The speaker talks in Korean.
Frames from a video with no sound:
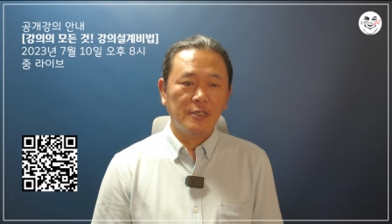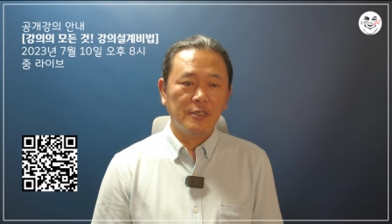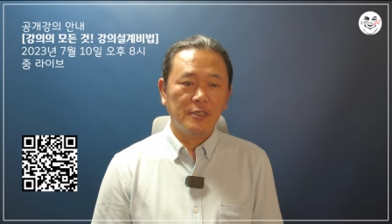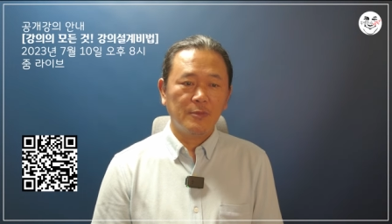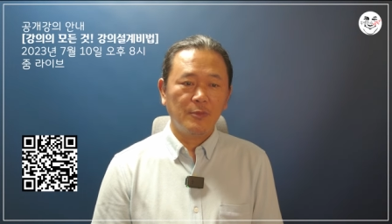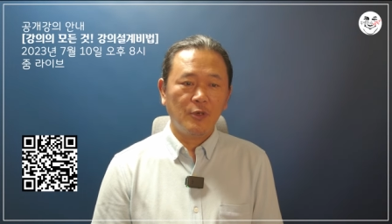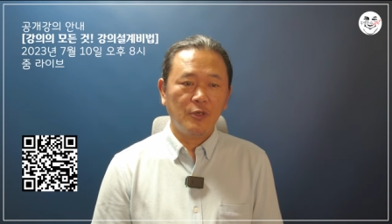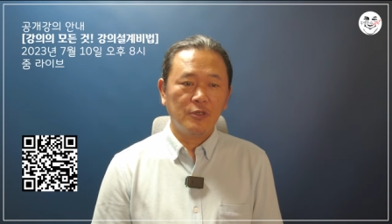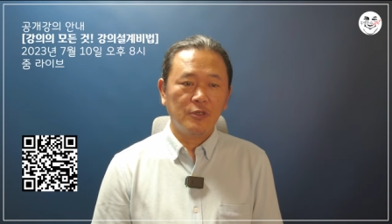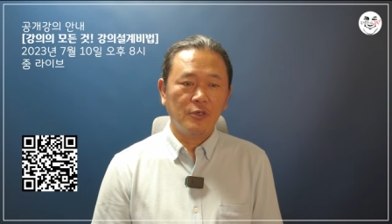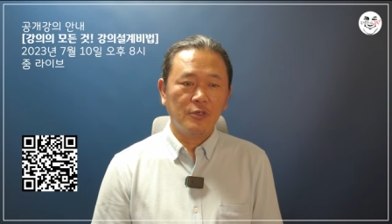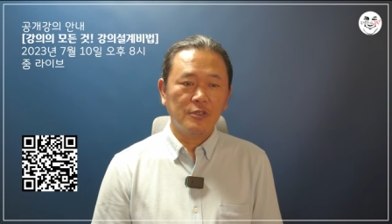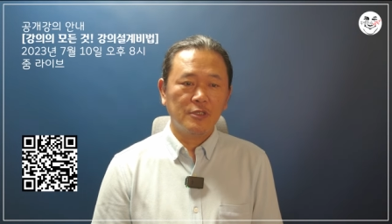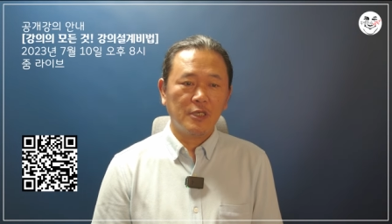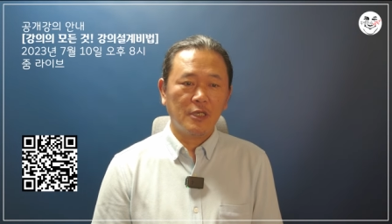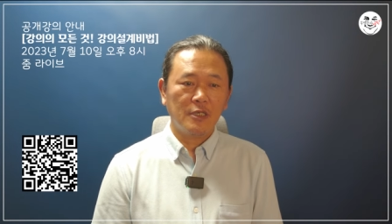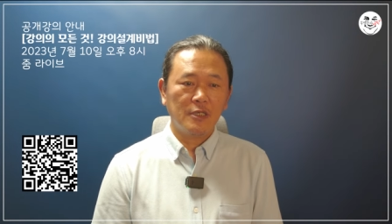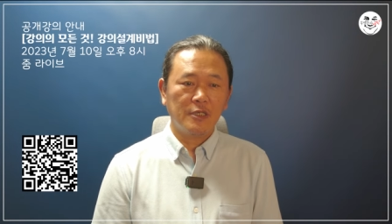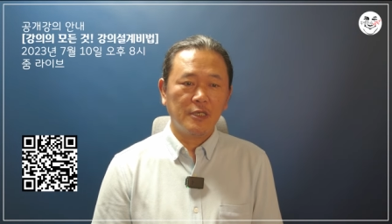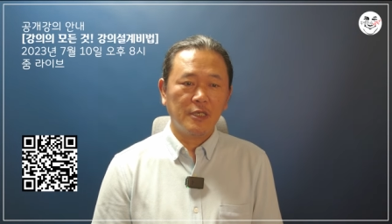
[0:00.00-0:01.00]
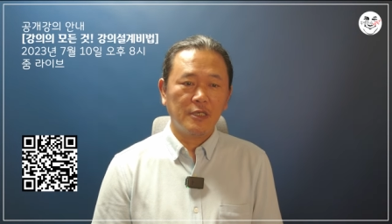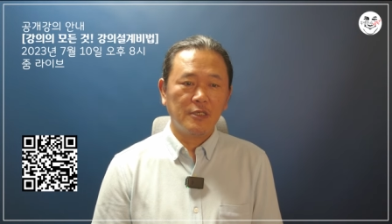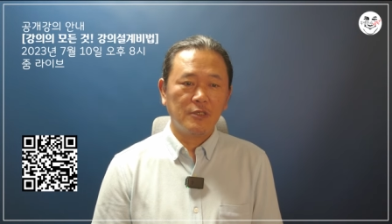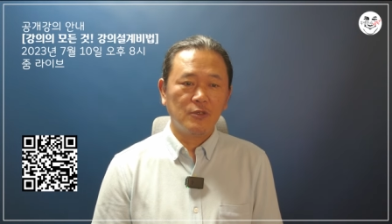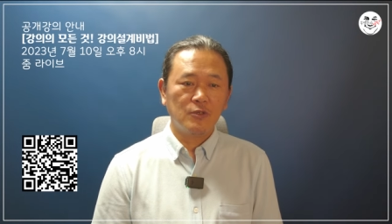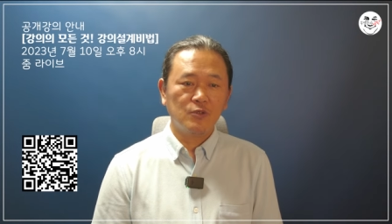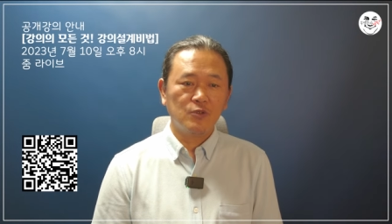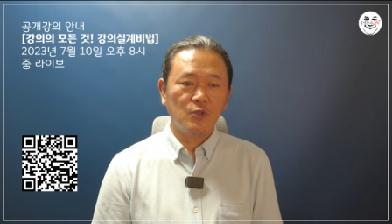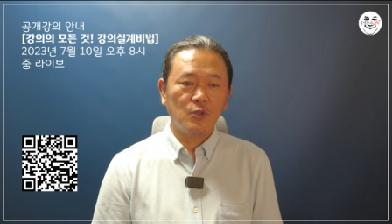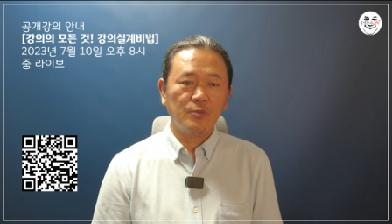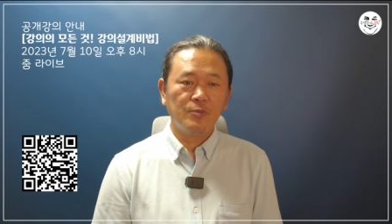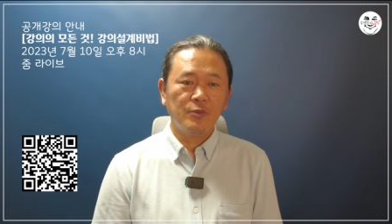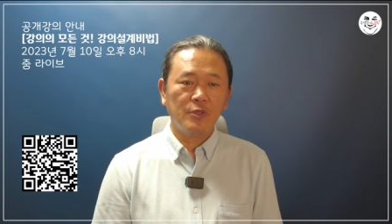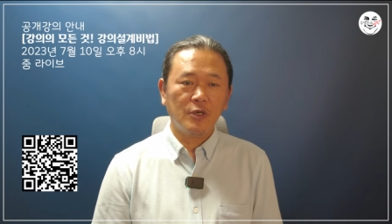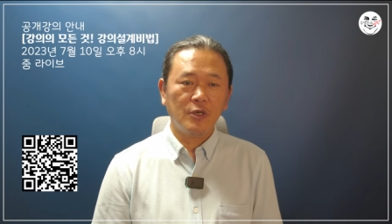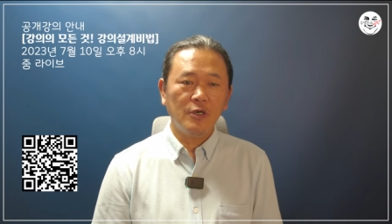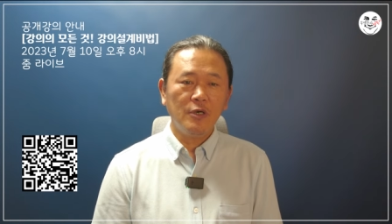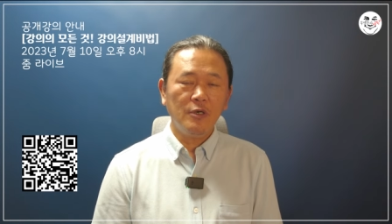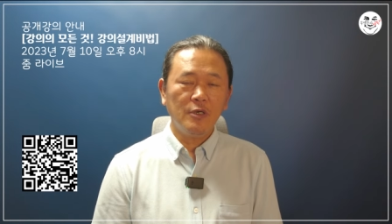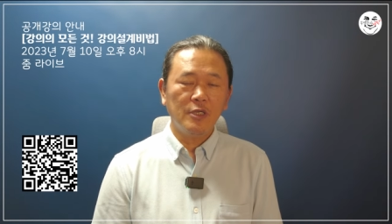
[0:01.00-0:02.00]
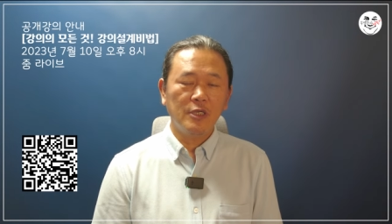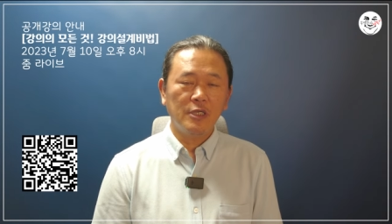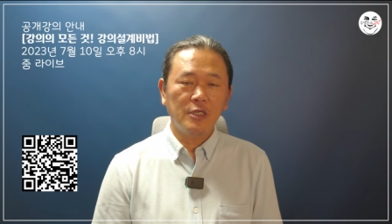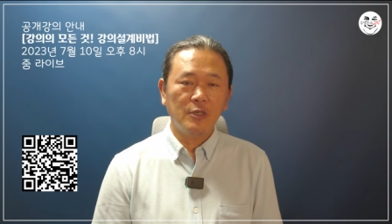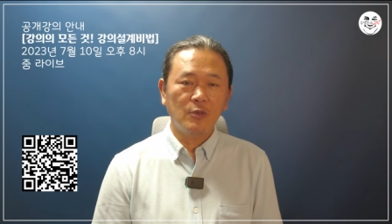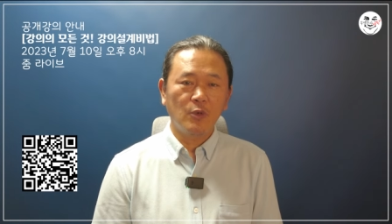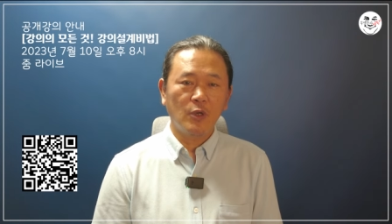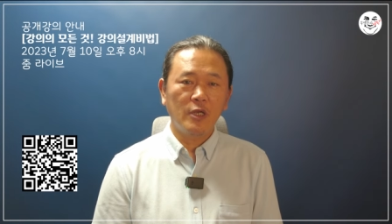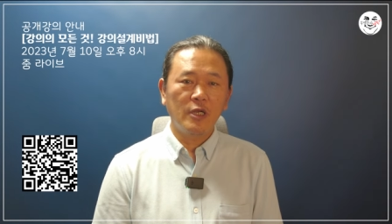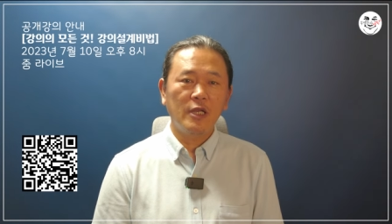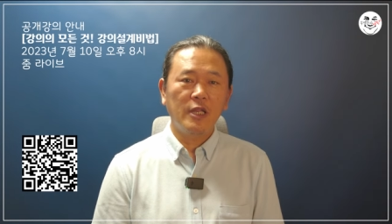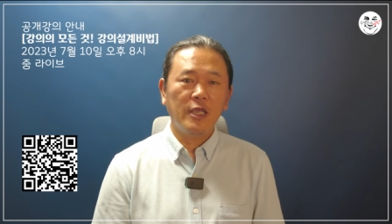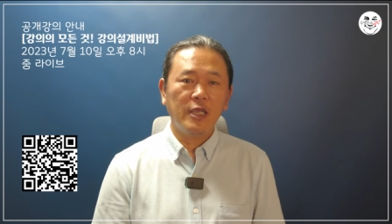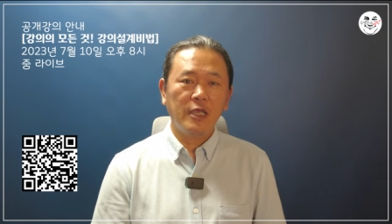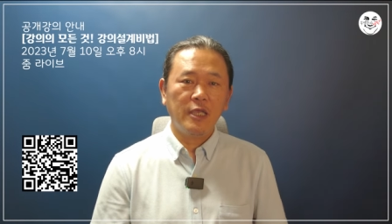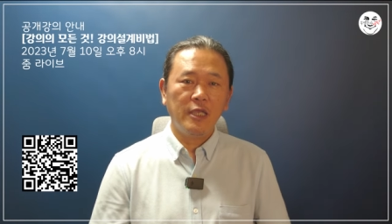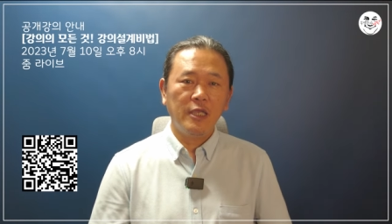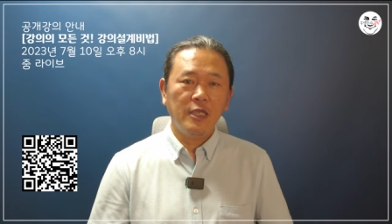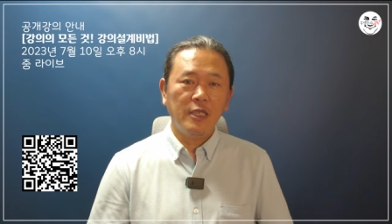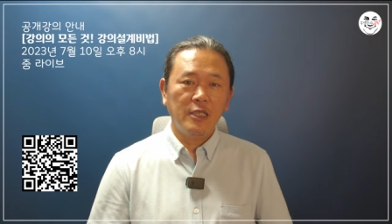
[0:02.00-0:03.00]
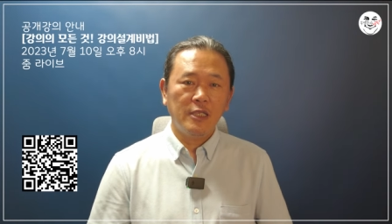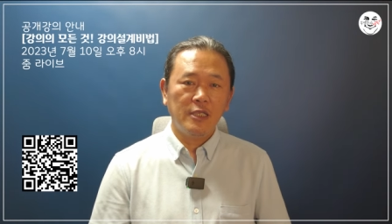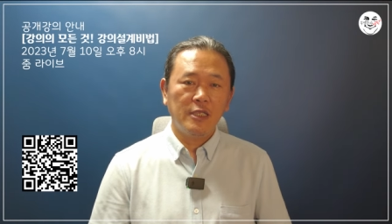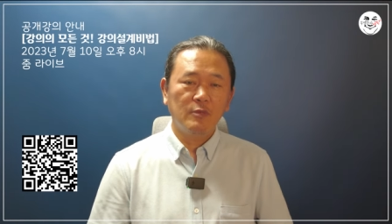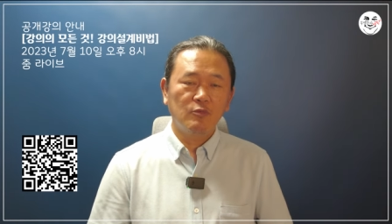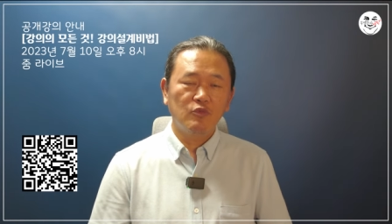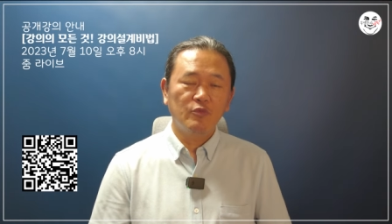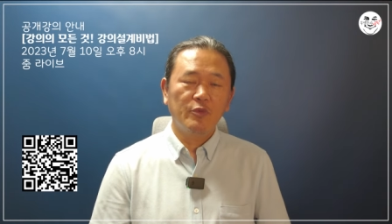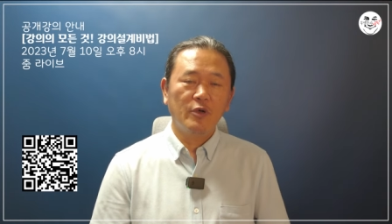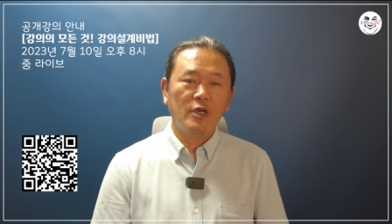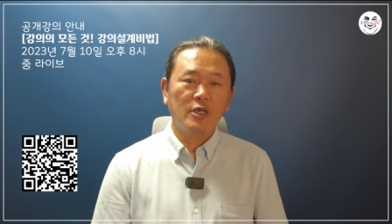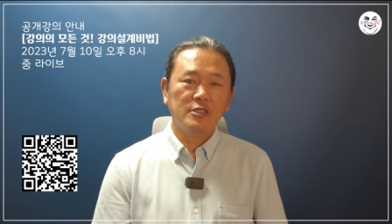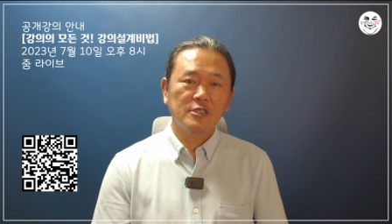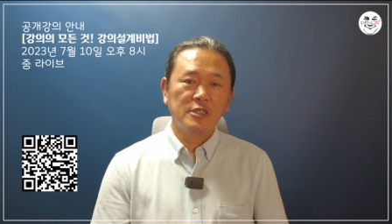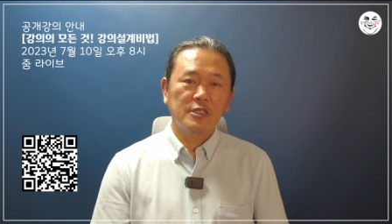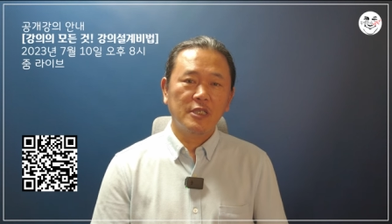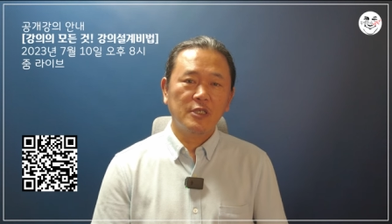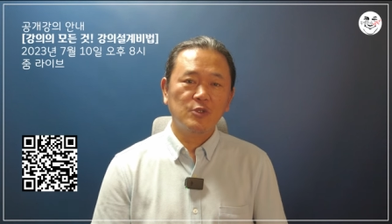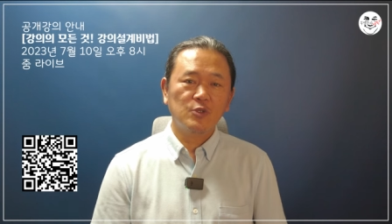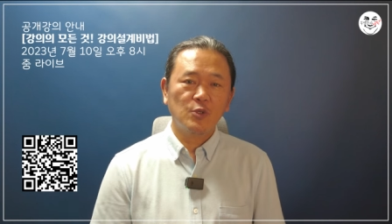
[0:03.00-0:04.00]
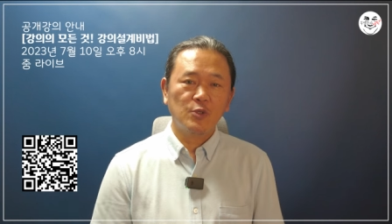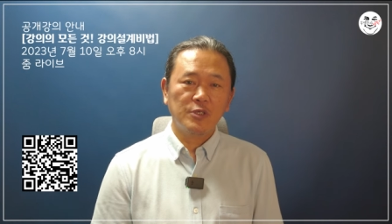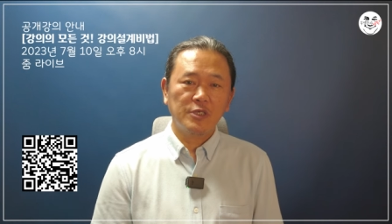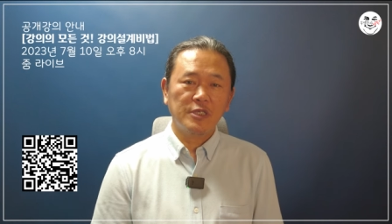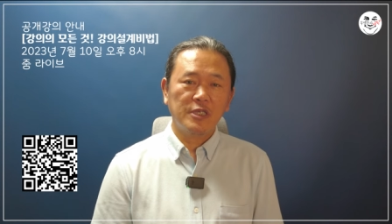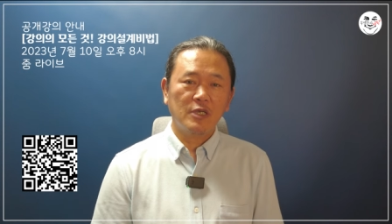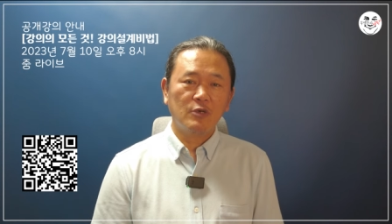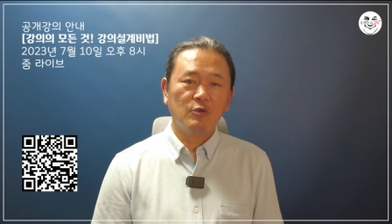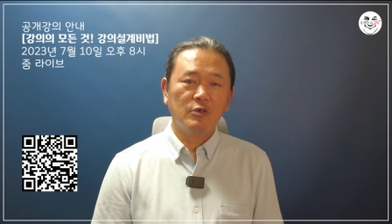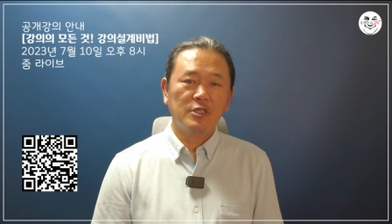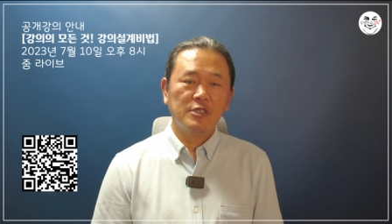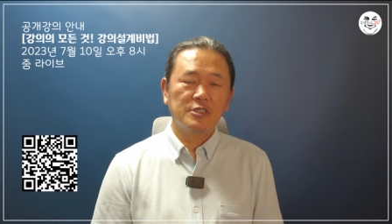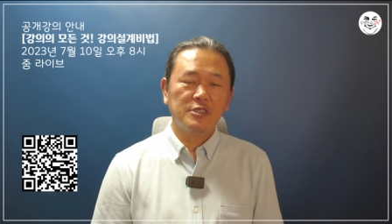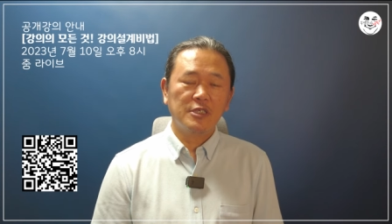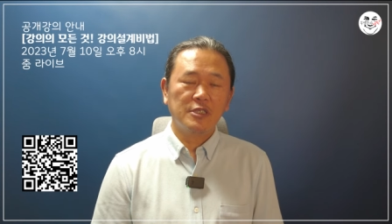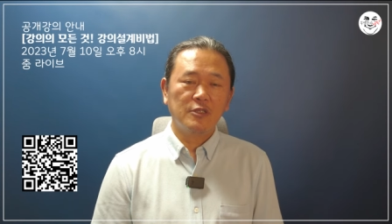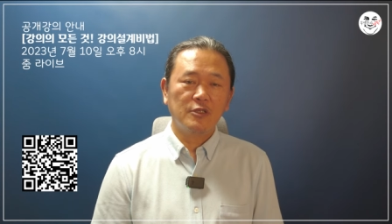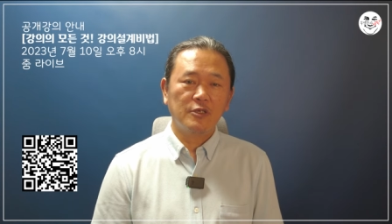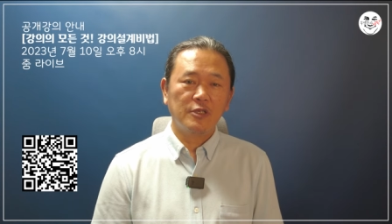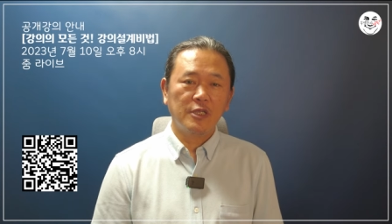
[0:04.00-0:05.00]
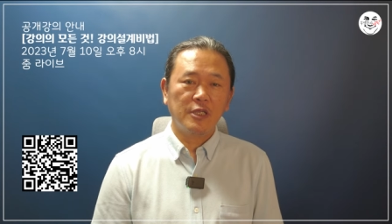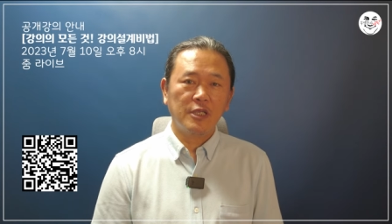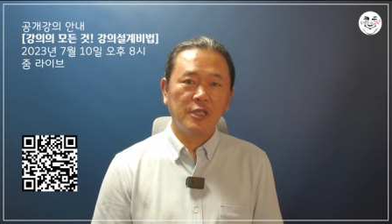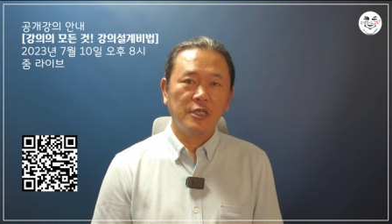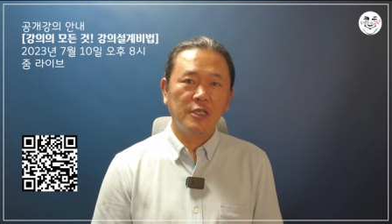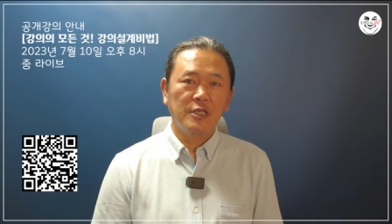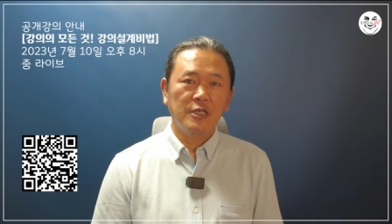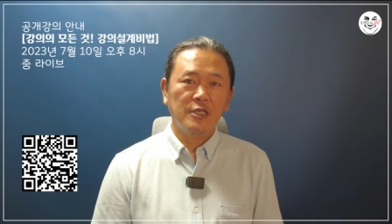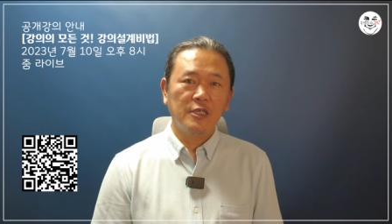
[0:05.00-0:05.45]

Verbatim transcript: 이번 영상을 계기로 좀금더 원래 이 무명왕사 생존기라고 한 채널의